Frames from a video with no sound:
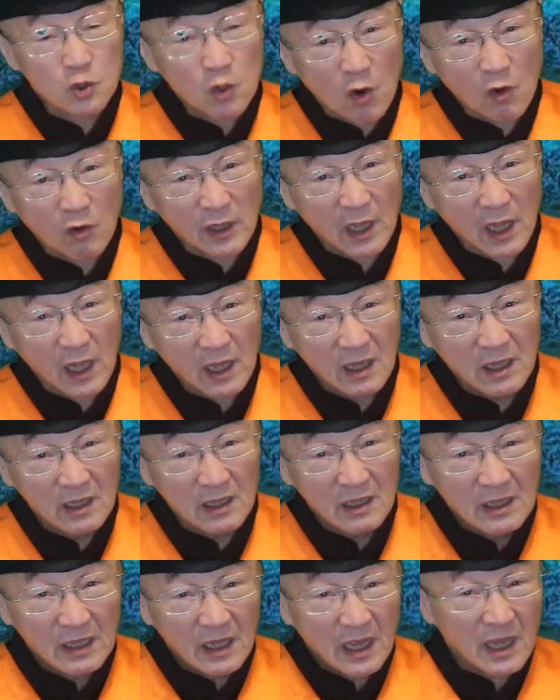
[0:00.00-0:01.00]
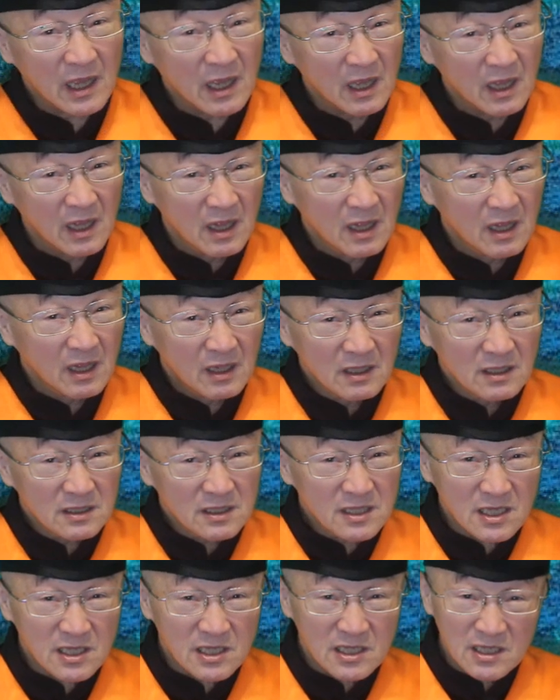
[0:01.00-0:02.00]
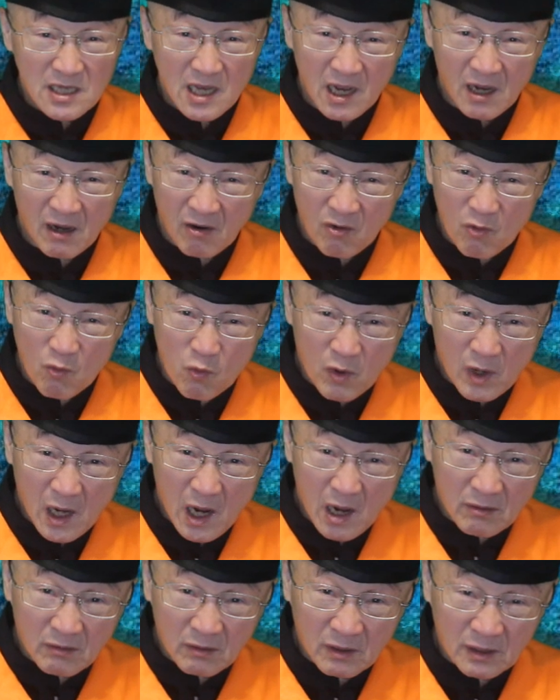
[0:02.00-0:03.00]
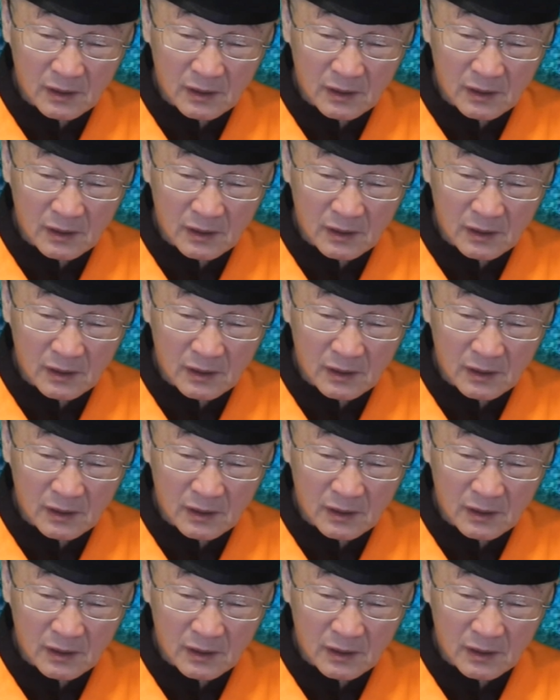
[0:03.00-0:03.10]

中啦，哎，这真正有够，